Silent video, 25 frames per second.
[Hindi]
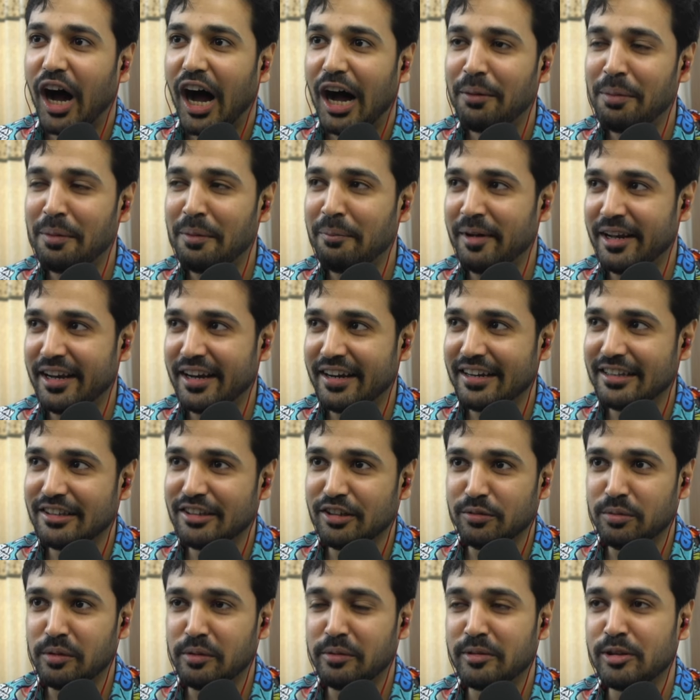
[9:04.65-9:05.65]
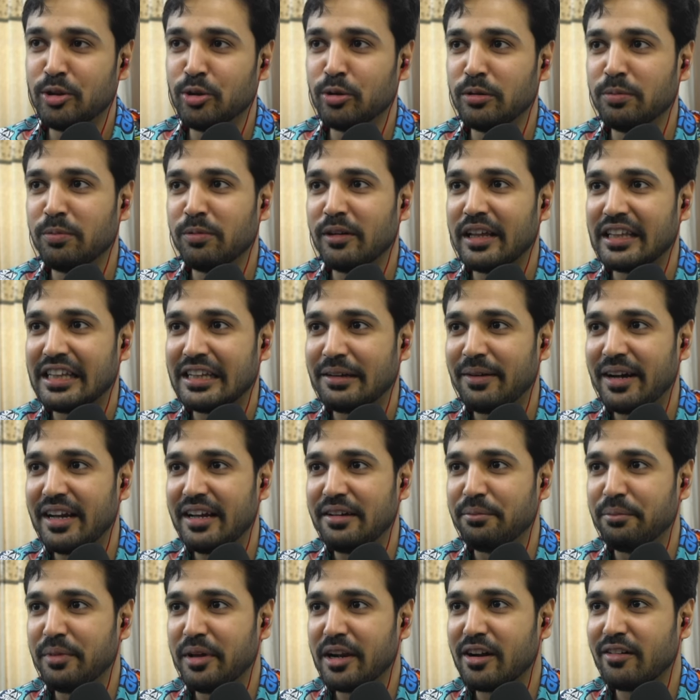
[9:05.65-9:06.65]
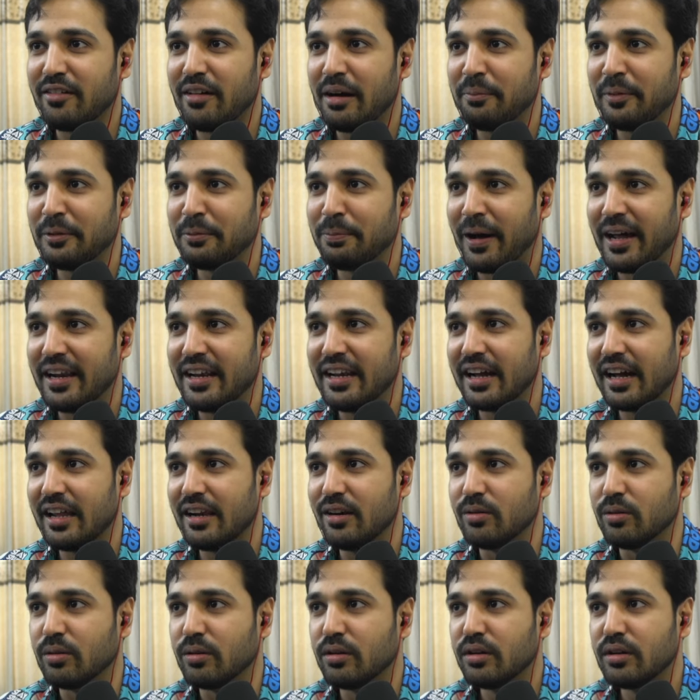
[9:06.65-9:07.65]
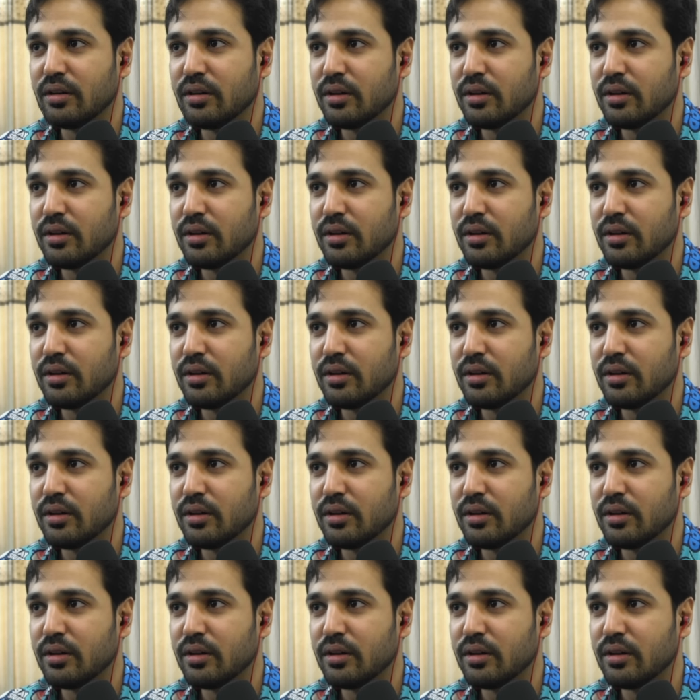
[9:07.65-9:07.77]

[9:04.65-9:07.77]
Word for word: अब मैंने रिसीवर में झूठ बोला था भाई मेरे को वापस बाहर निकालो